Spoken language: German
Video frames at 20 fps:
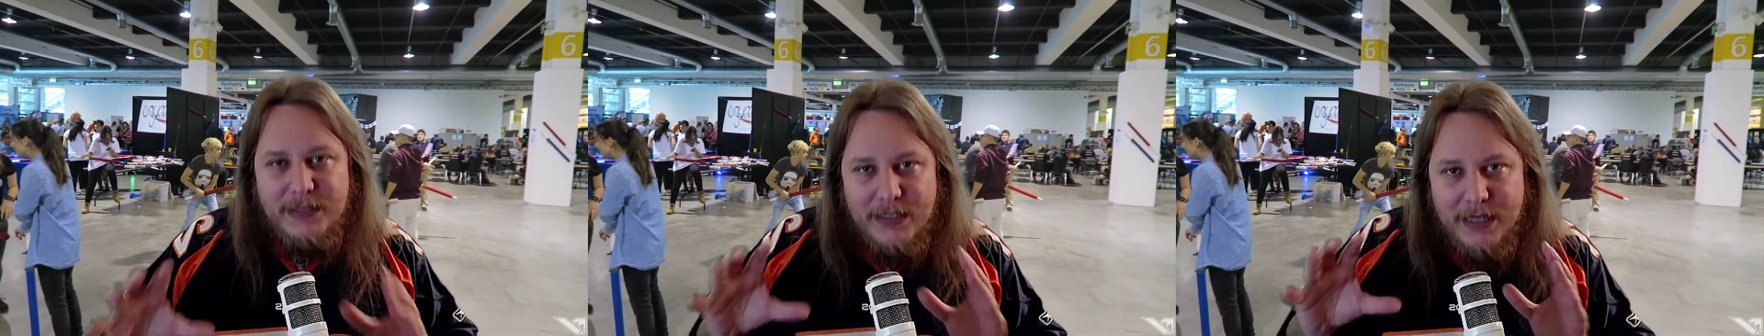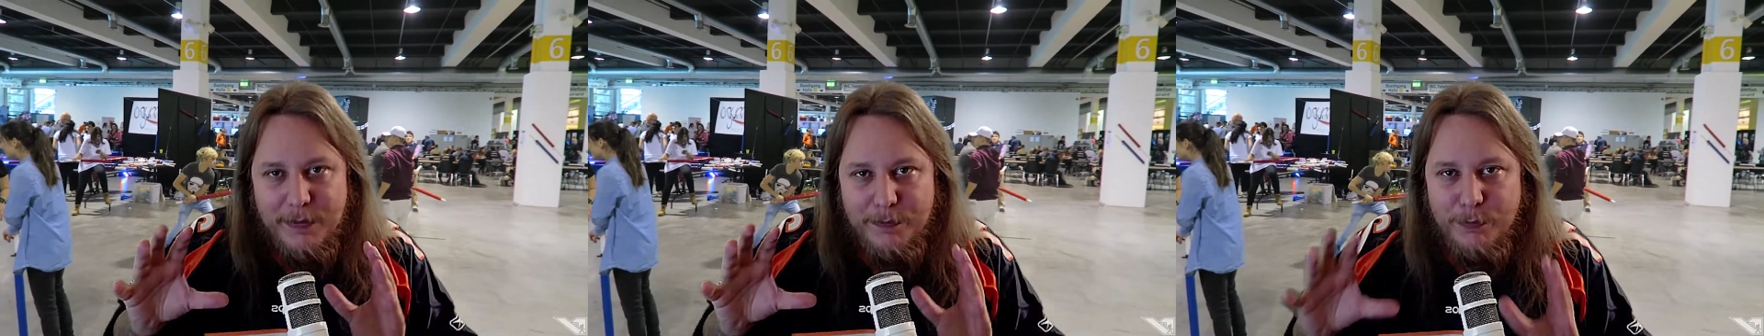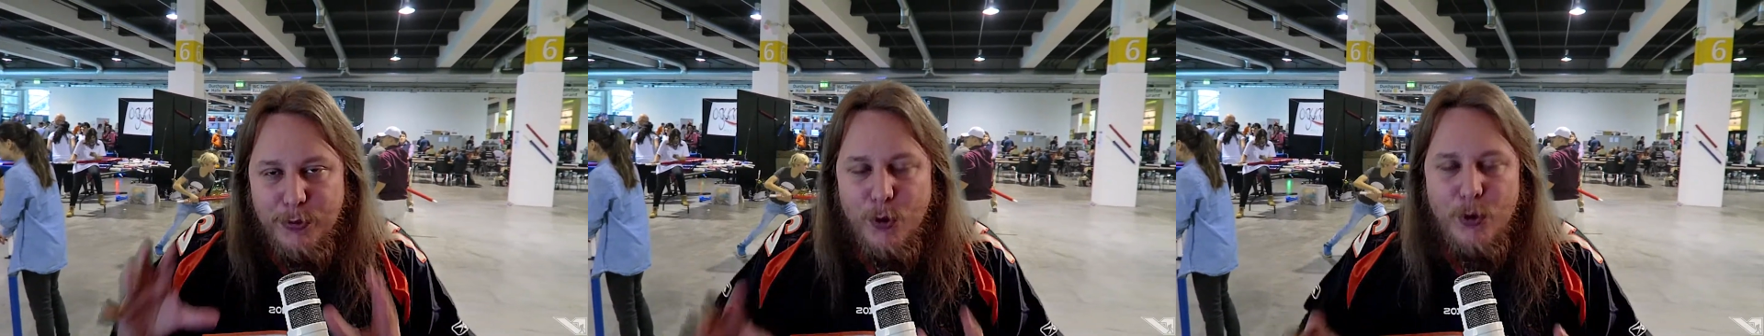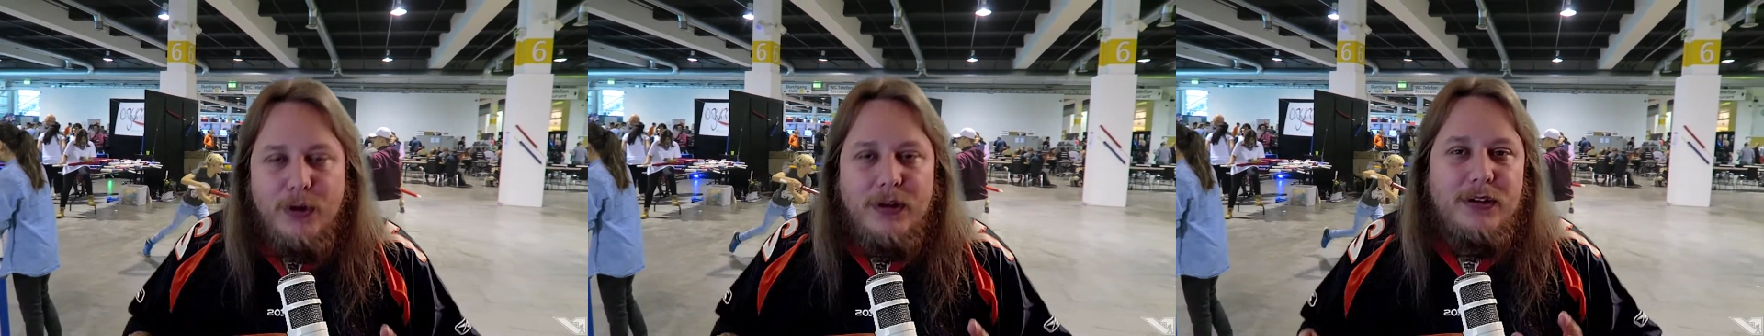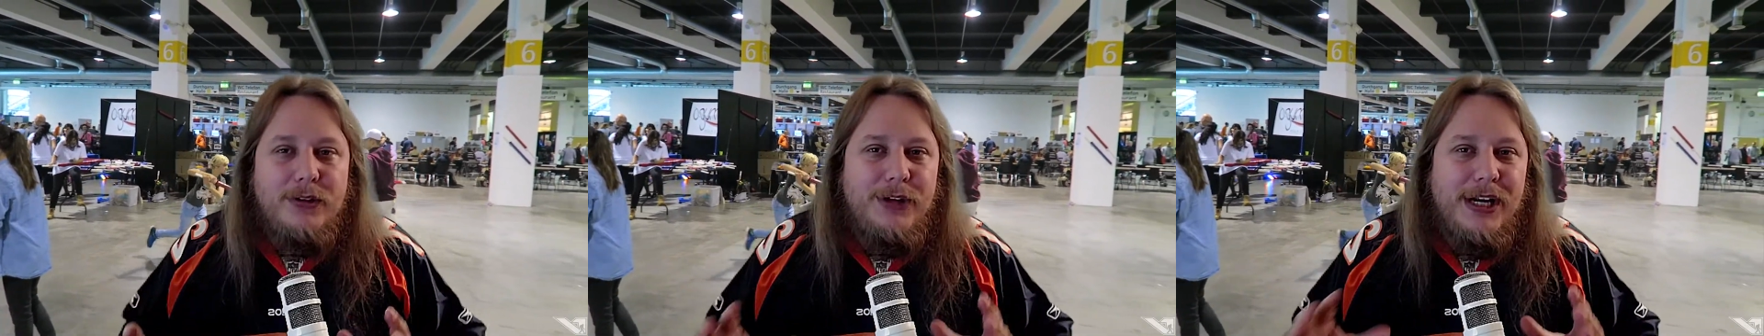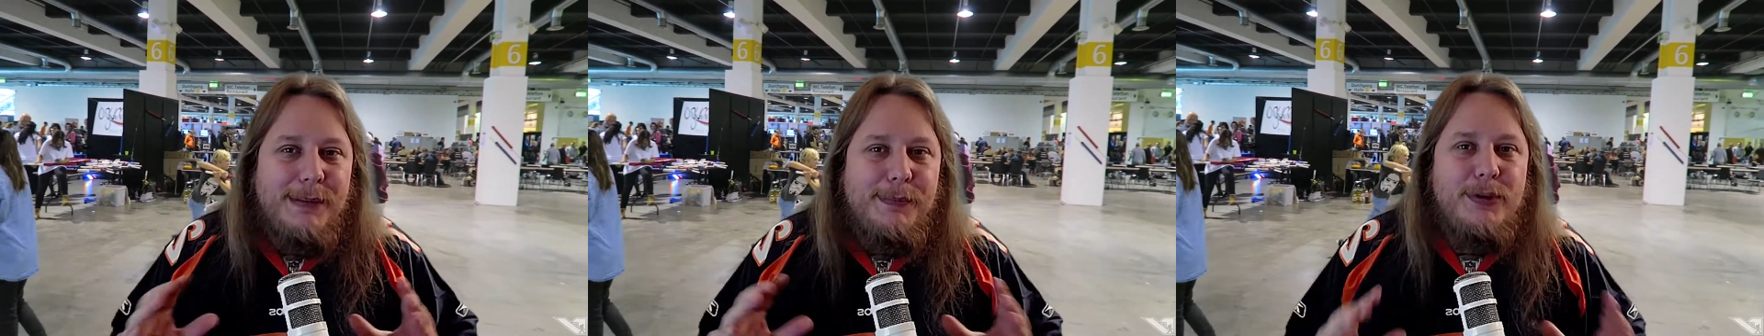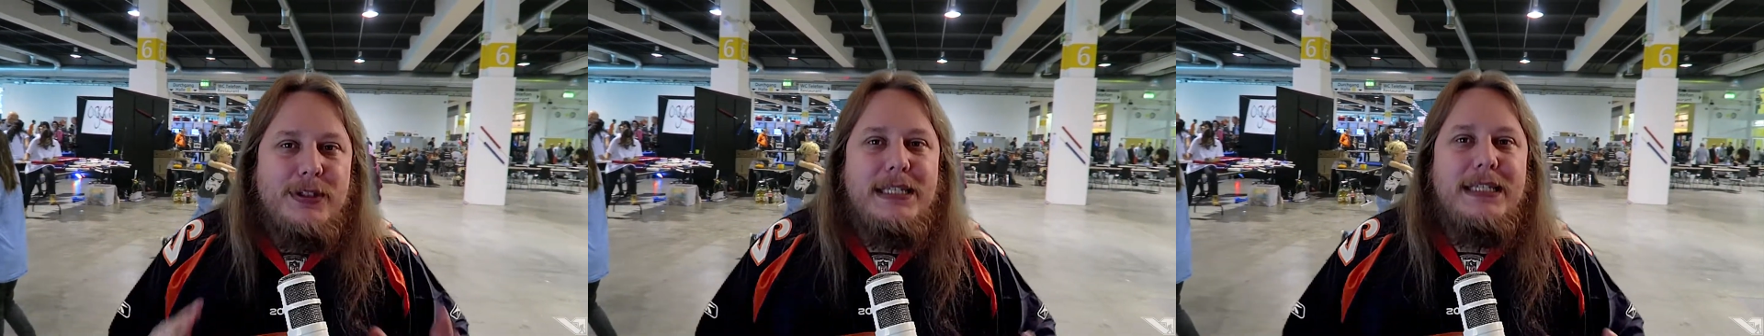dem Punkt
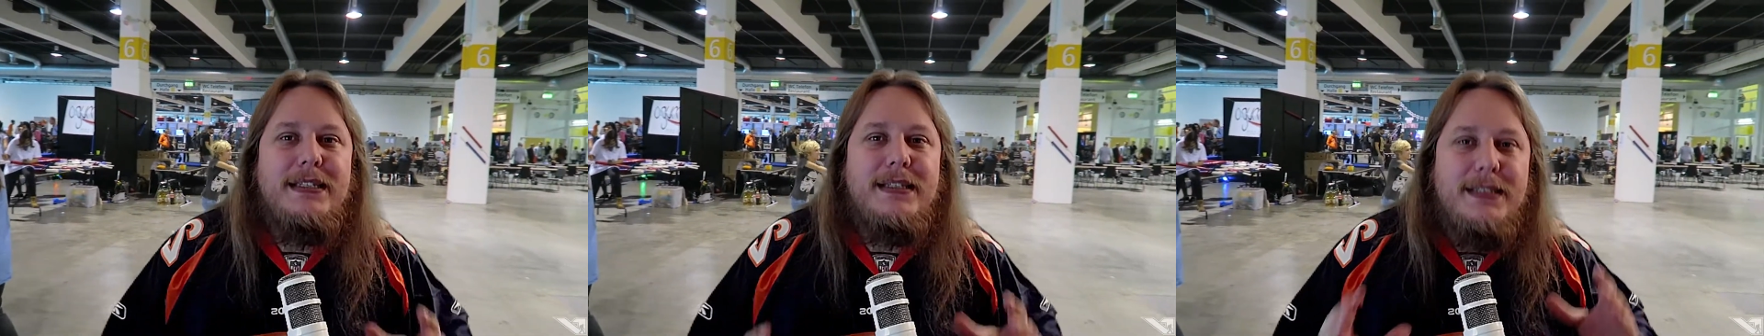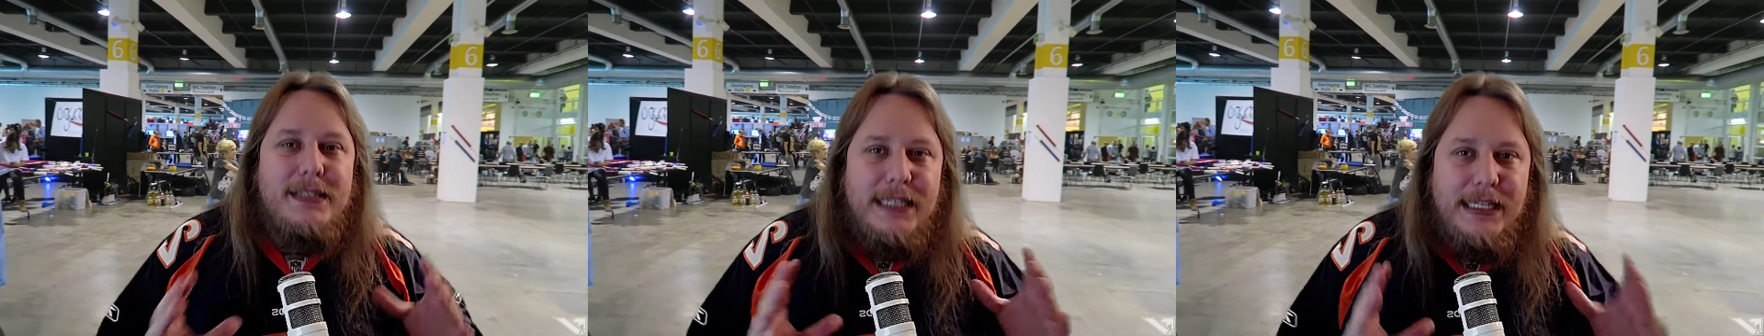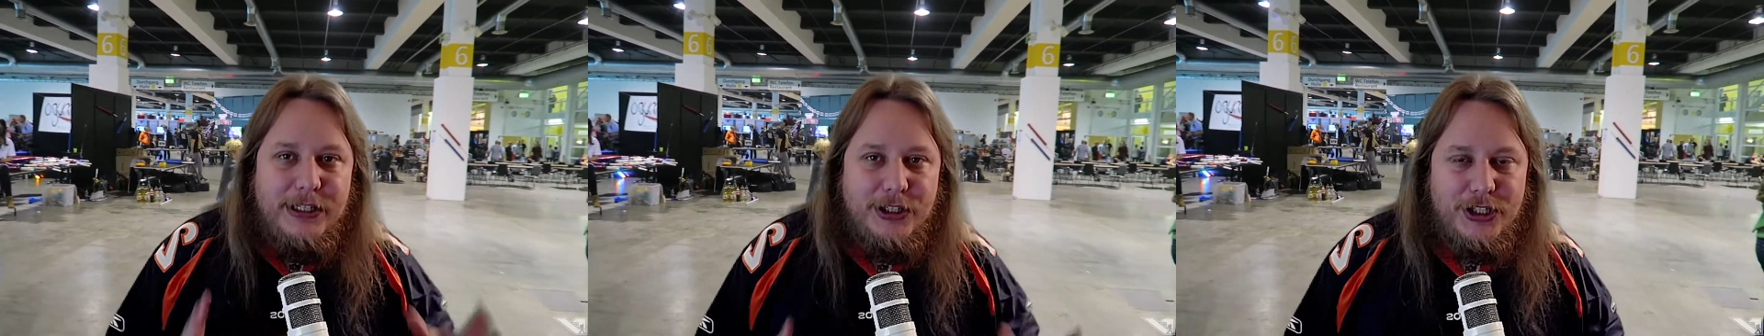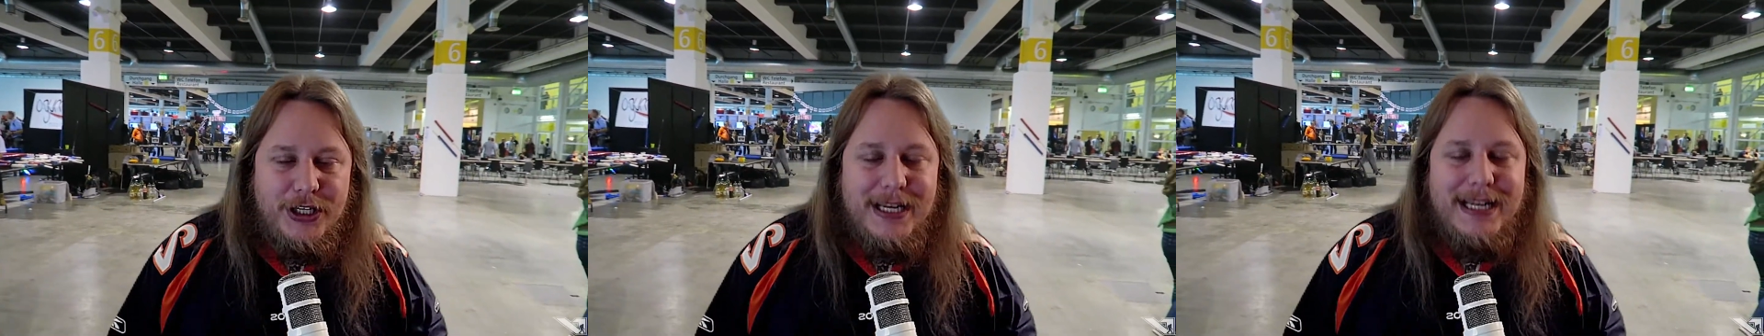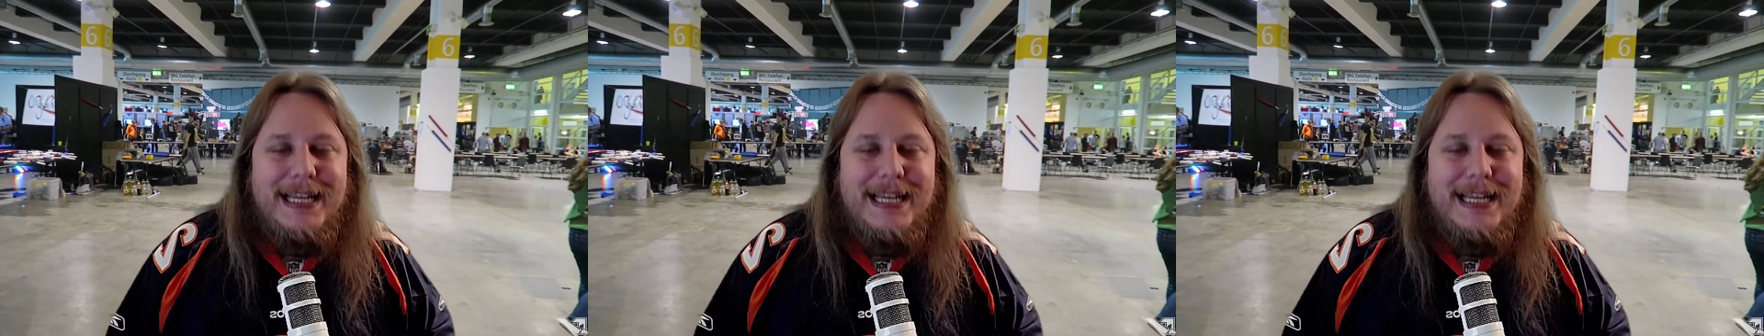Rainbow Six Siege.